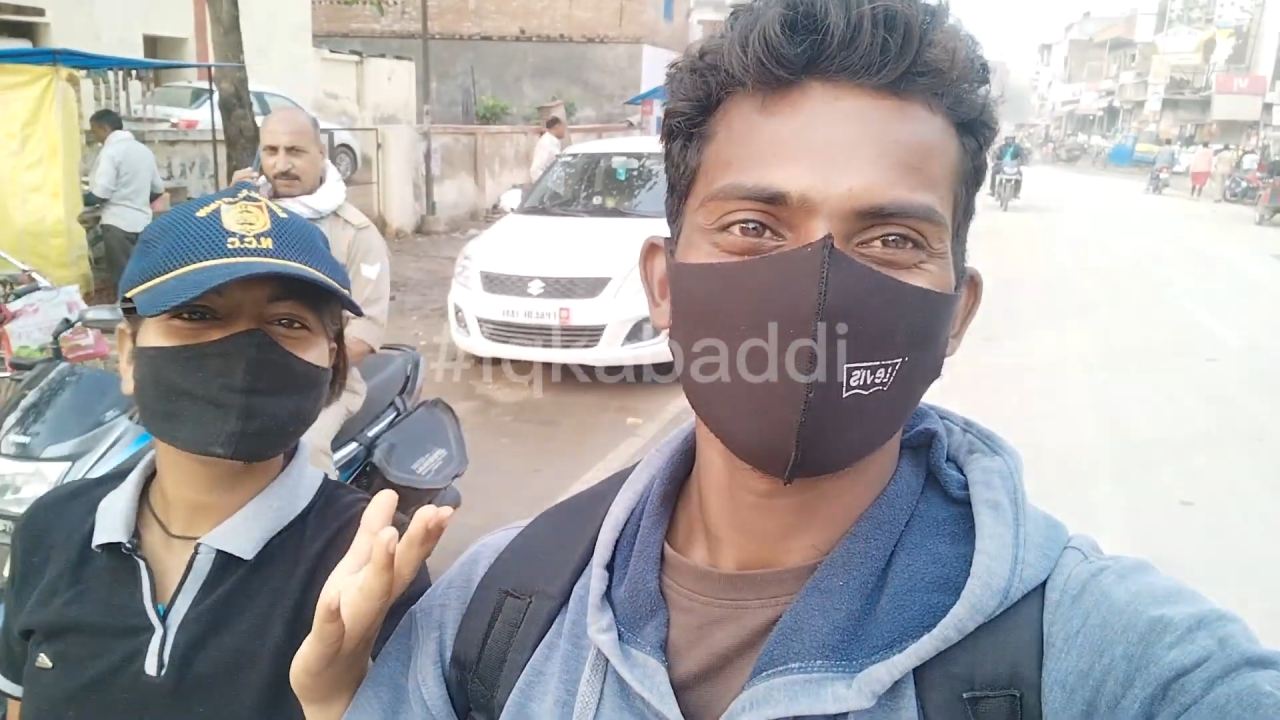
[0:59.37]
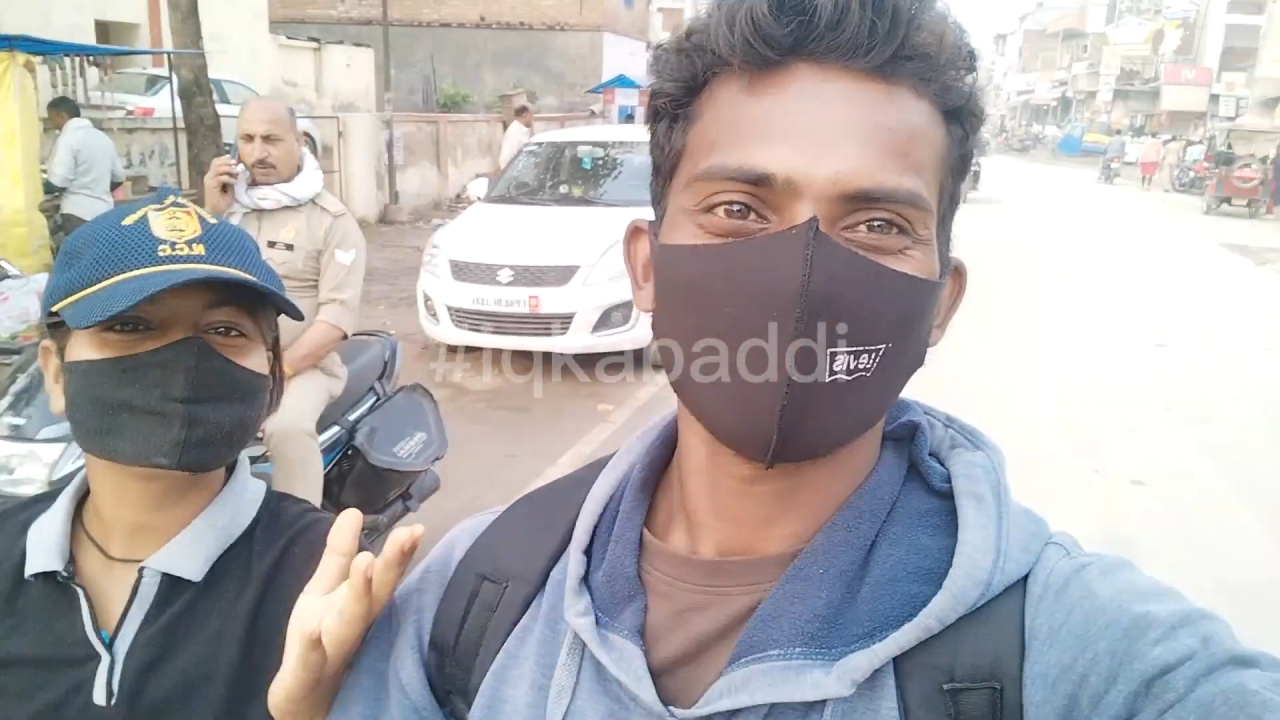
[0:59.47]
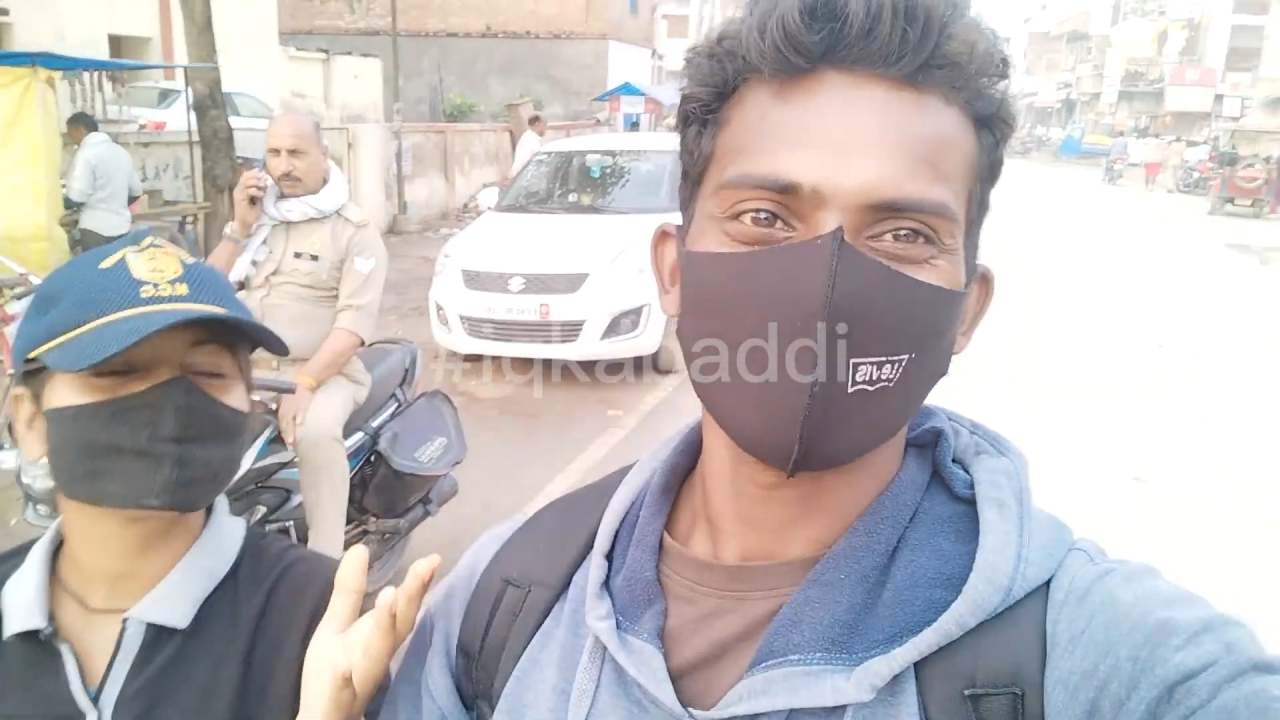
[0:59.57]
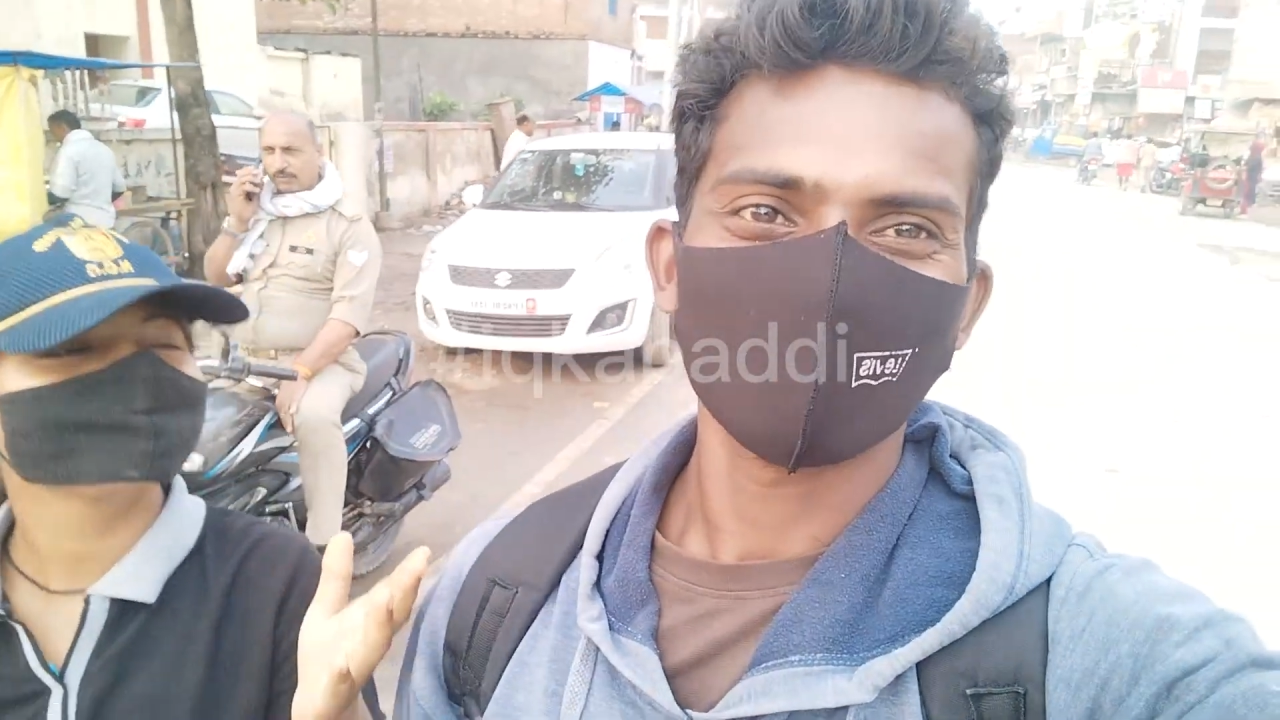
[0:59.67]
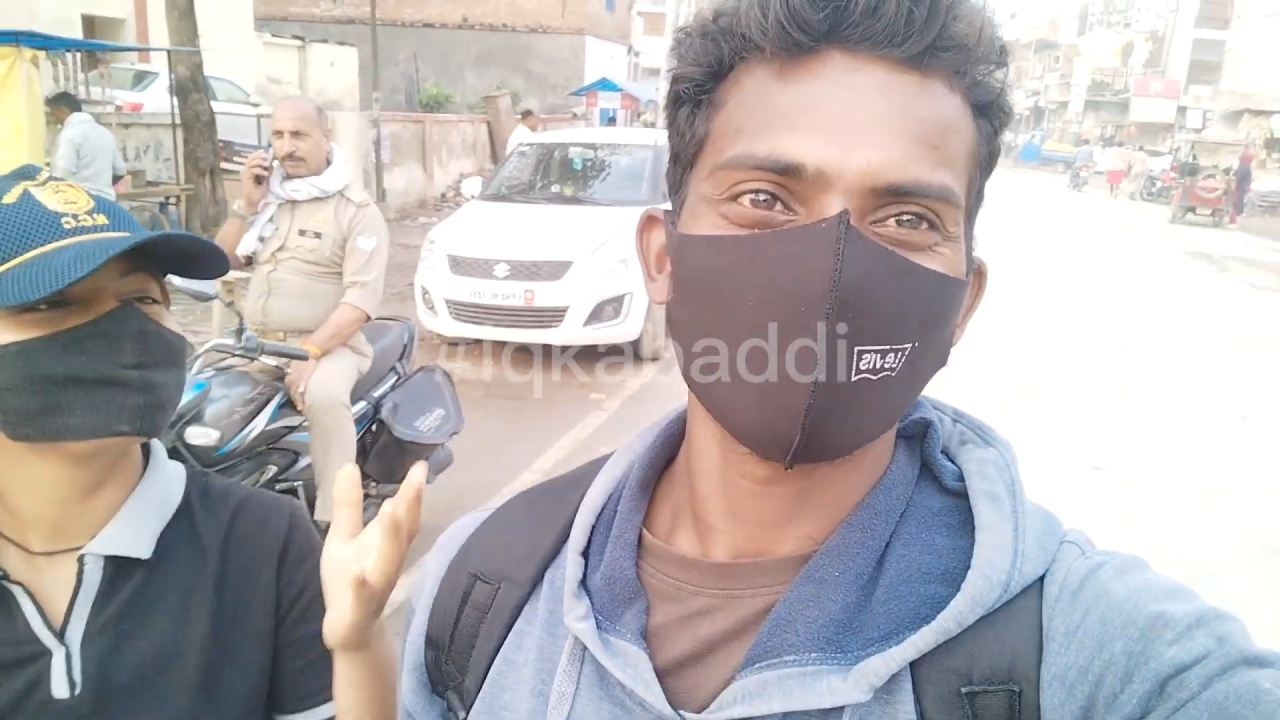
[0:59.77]

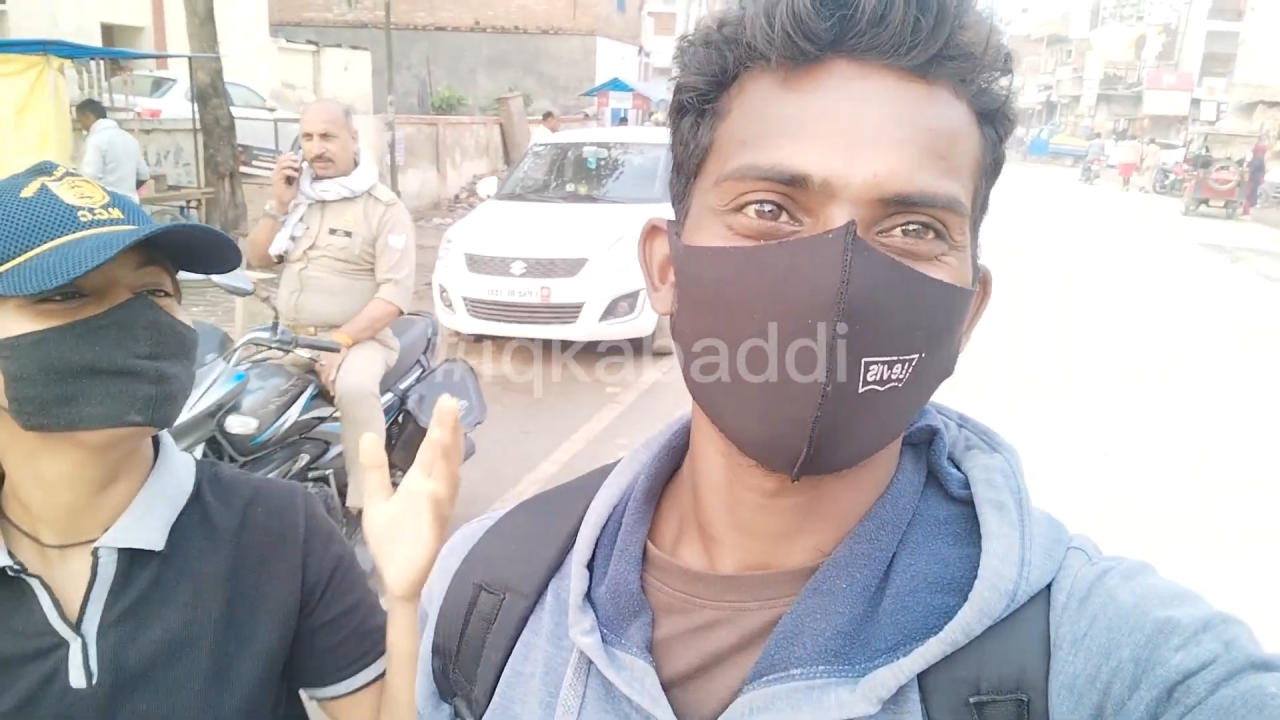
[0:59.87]
वाईफाई